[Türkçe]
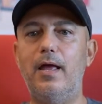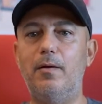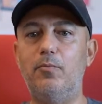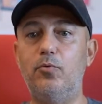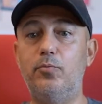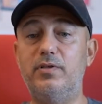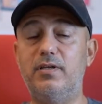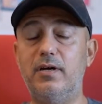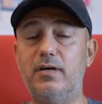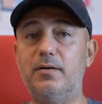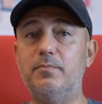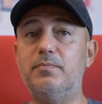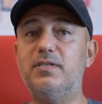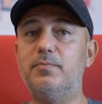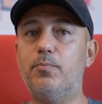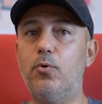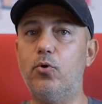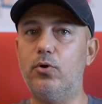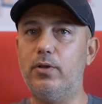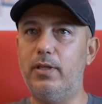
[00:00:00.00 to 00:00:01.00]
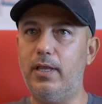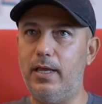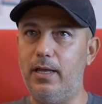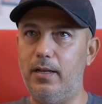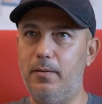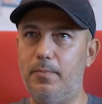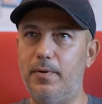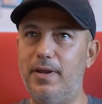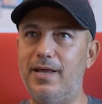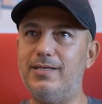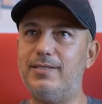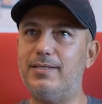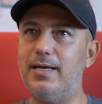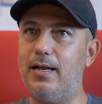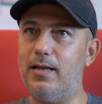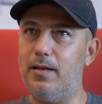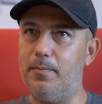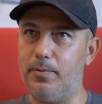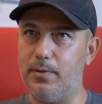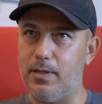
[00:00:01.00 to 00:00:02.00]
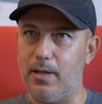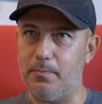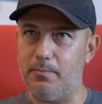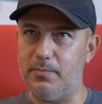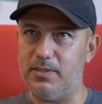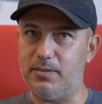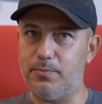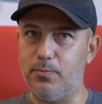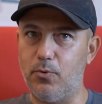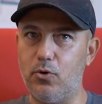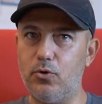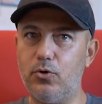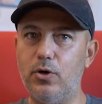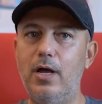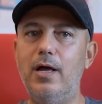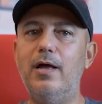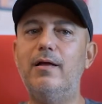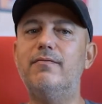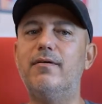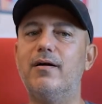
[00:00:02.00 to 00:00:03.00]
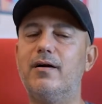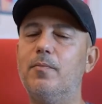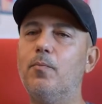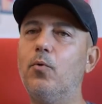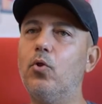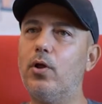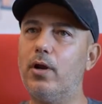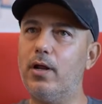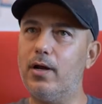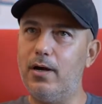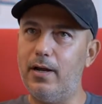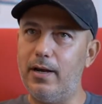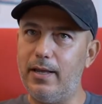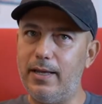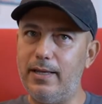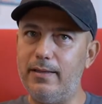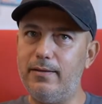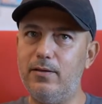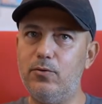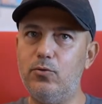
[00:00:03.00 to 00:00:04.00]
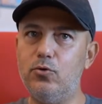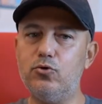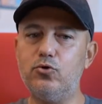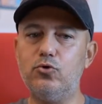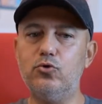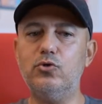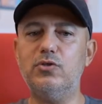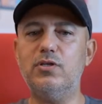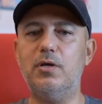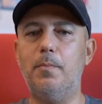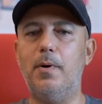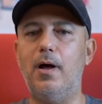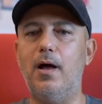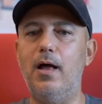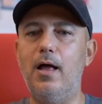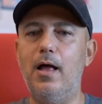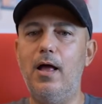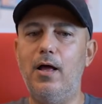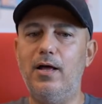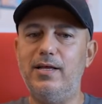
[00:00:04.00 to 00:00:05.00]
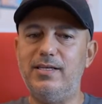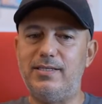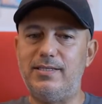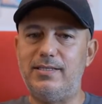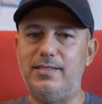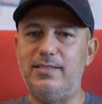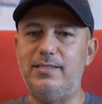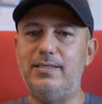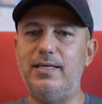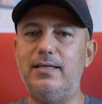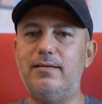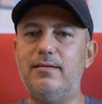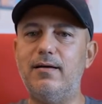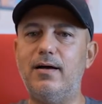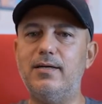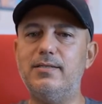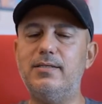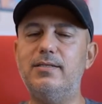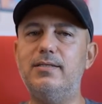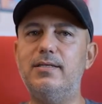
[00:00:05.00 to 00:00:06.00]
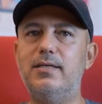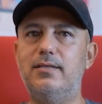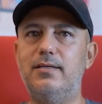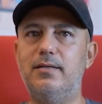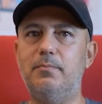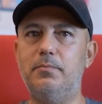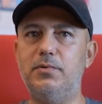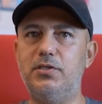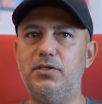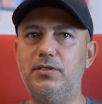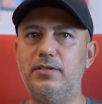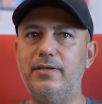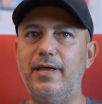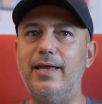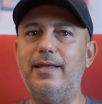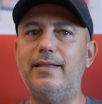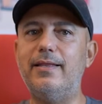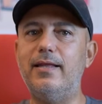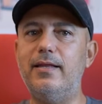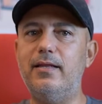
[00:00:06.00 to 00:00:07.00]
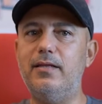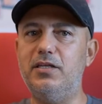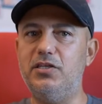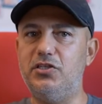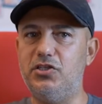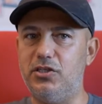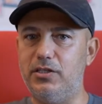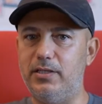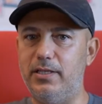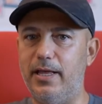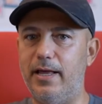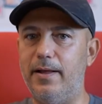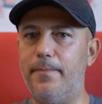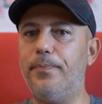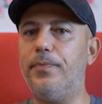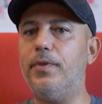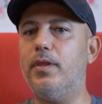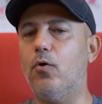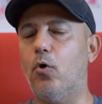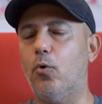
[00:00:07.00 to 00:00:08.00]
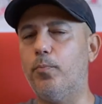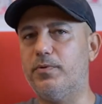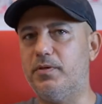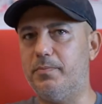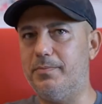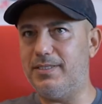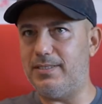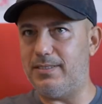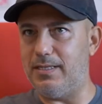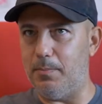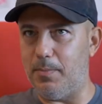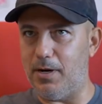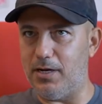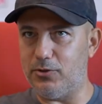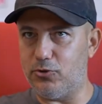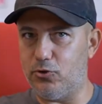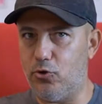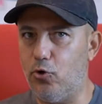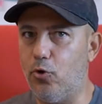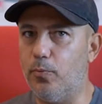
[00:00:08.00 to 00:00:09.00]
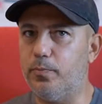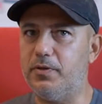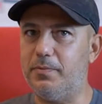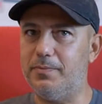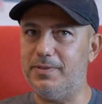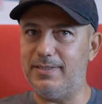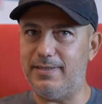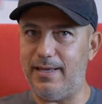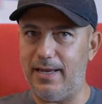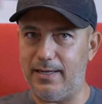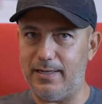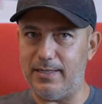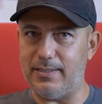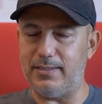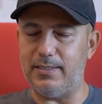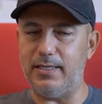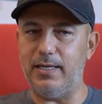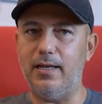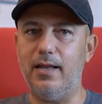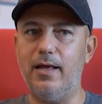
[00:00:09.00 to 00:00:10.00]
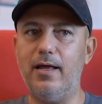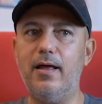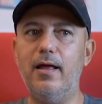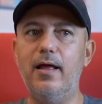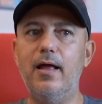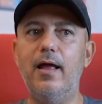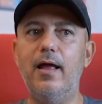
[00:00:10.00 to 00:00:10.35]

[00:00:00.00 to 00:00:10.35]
E, bu bir takım sporu değil, bireysel yapılan bir spor. Takım olarak hareket ediyorsunuz ama size tahsis edilmiş teknenin içinde optimistle başlıyor, optimist teknesiyle.